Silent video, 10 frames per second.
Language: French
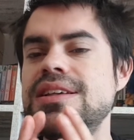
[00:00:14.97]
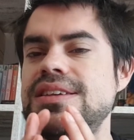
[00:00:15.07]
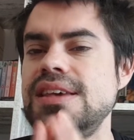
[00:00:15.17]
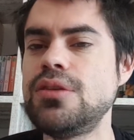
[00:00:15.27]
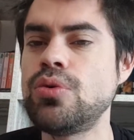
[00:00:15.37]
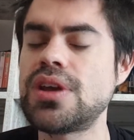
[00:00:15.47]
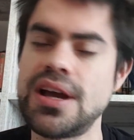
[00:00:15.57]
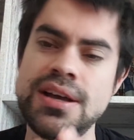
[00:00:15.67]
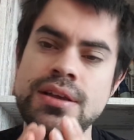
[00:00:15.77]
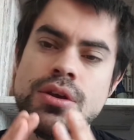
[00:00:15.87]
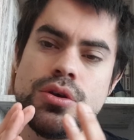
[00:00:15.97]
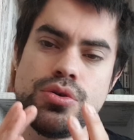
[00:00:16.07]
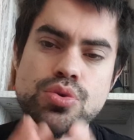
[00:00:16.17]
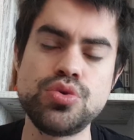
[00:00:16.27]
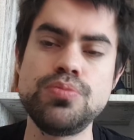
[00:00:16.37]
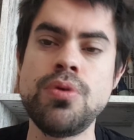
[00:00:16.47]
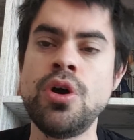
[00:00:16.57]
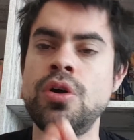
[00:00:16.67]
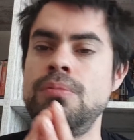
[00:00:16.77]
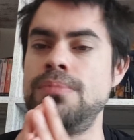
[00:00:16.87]
qui est donc un
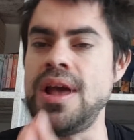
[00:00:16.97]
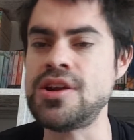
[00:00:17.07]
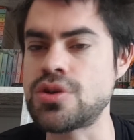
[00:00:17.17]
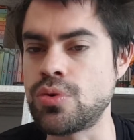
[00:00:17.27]
youtubeur belge,